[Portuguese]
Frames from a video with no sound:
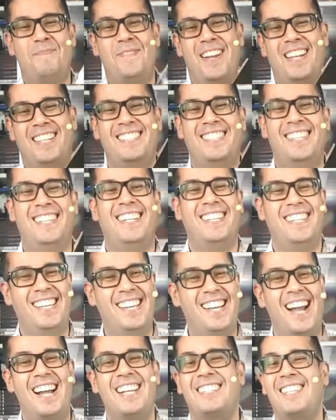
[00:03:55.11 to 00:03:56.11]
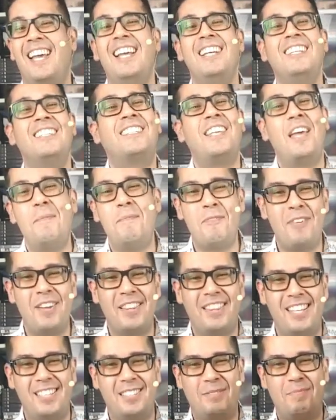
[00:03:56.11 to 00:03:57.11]
prazer aqui em casa. Sempre
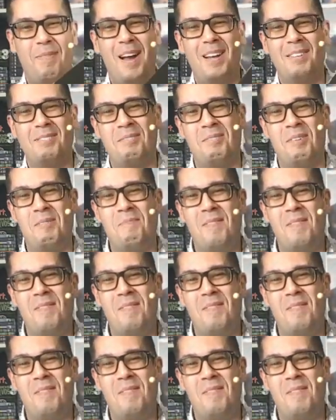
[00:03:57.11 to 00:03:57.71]
vai ter espaço para